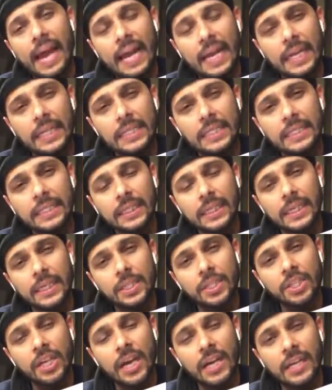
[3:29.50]
এক হাজার টাকা
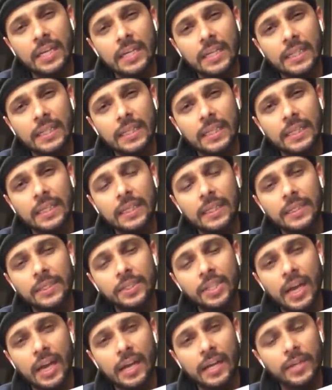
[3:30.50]
চা কিনে দিলে
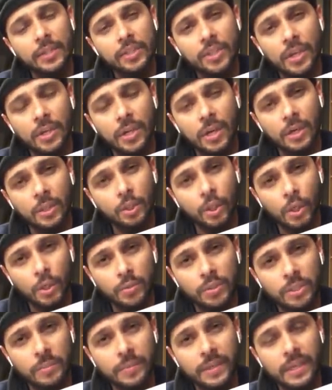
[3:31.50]
চায়ের
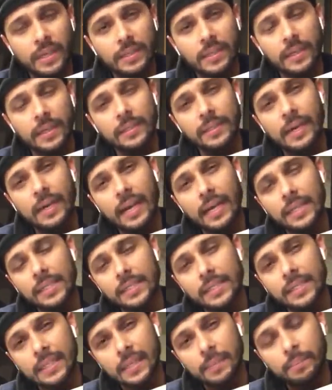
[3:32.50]
সরঞ্জাম কিনে দিলে তারা এক
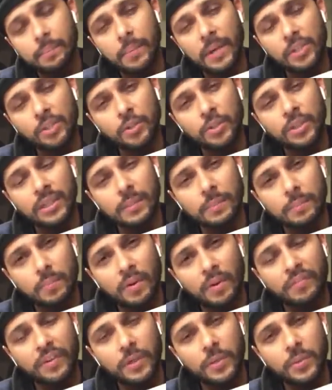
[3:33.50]
হাজার টাকা পাঁচশো টাকা
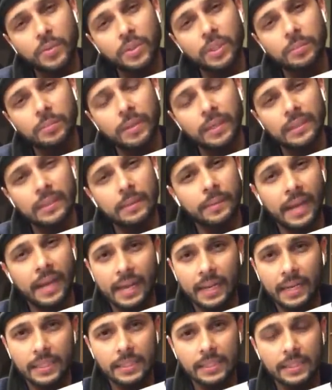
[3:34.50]
প্রফিট করতে পারে তার মানে
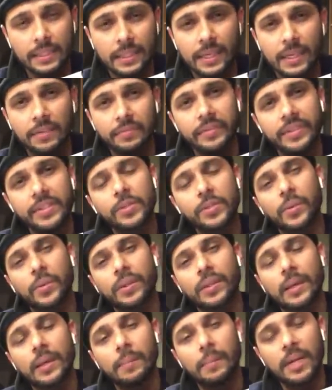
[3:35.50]
এক হাজার টাকা ইনভেস্ট করে
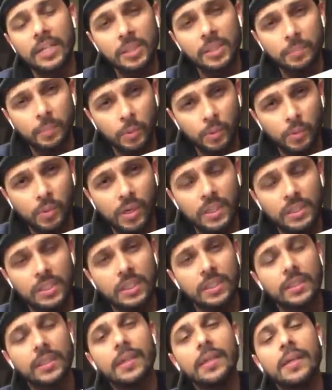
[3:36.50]
তারা মাসে পনেরো
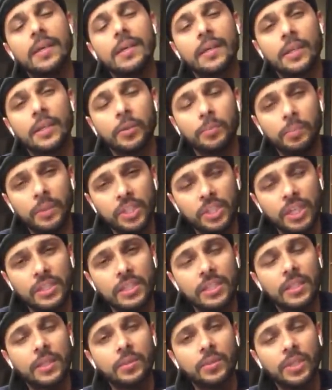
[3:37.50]
হাজার কেউ বিশ
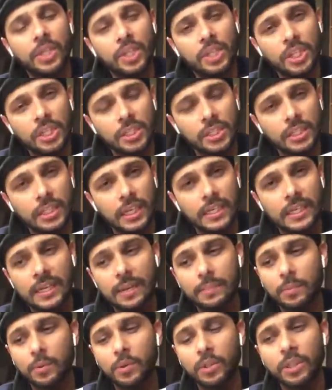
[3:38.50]
হাজার কেউ তিরিশ হাজার টাকা
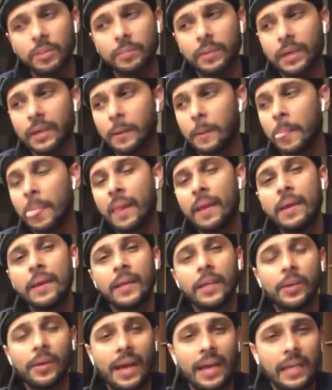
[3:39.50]
ইনকাম করতে পারে
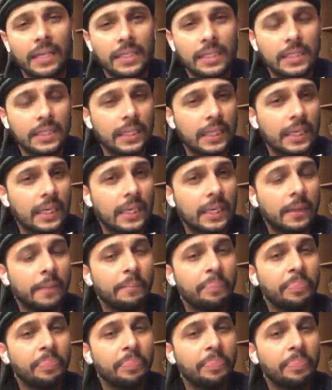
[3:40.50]
কেউ এক হাজার টাকার